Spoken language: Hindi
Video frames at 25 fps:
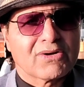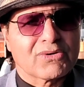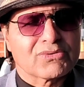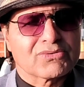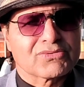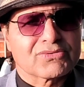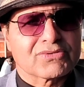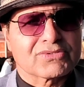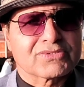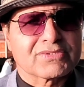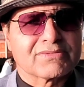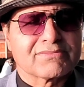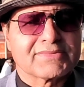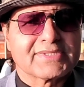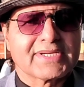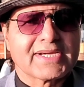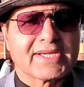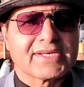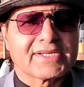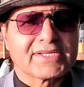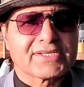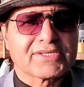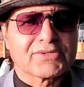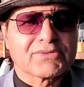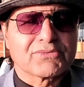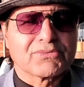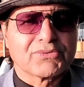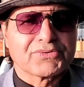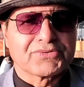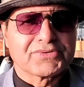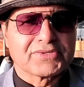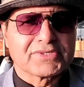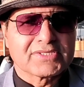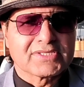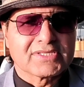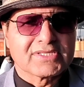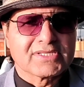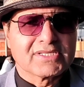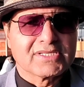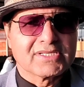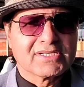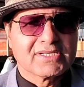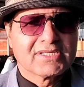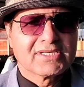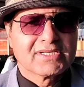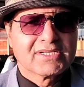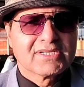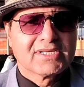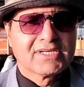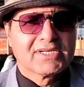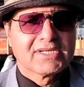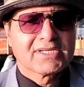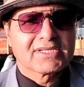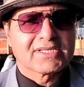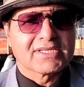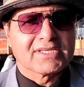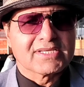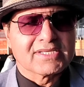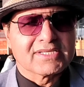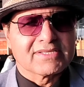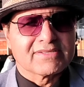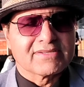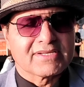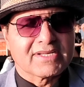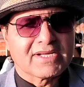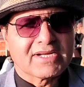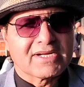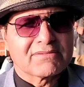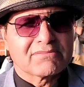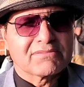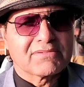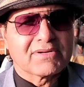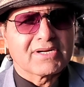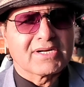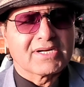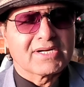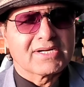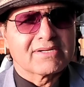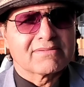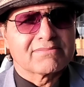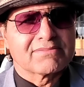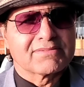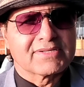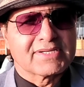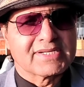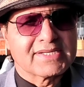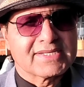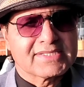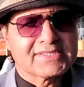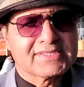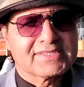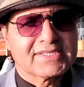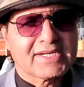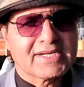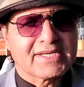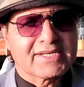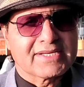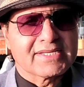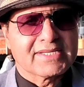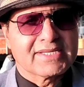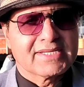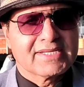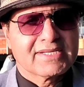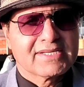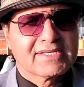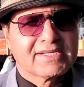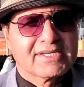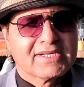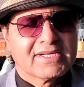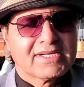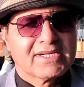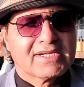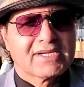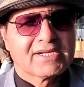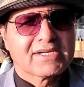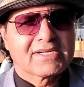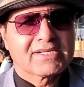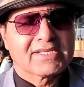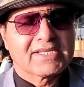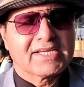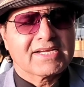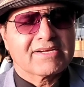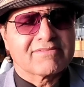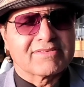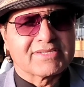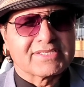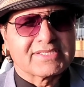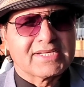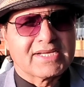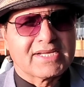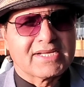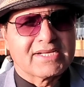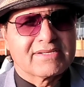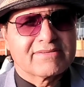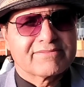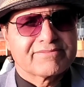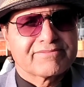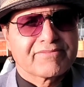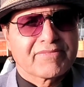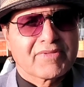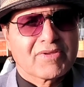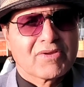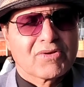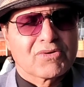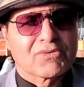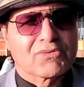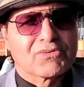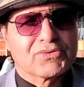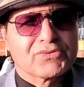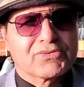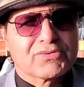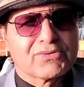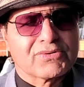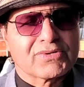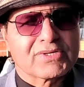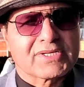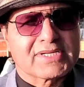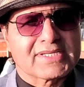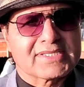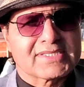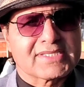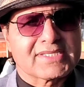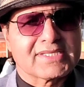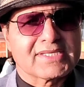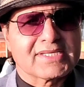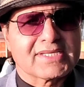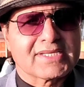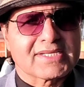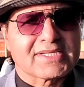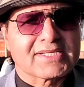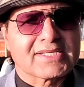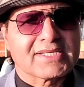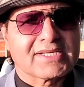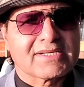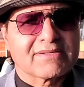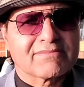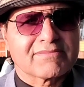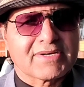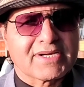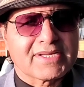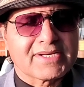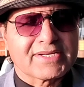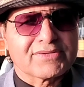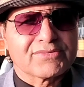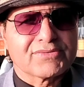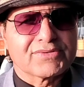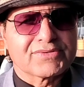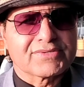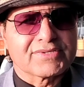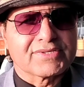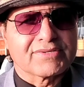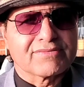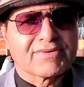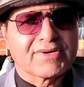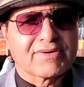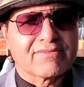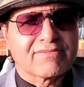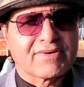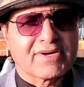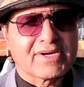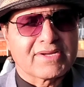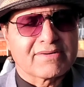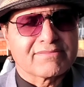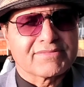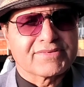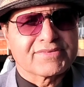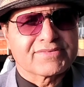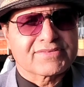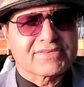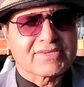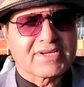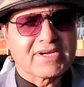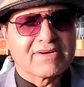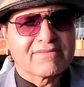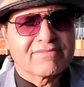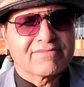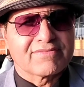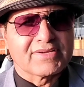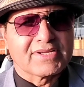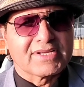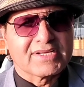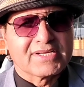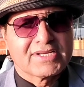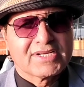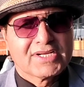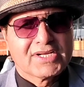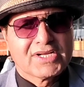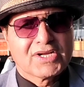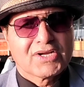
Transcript: और उसको समझाने की कोशिश की कि जनाब आप गलत जा रहे हैं क्या वजह है कुछ लोग कहते हैं कि हमारे जो चीफ ऑफ आर्मी स्टाफ है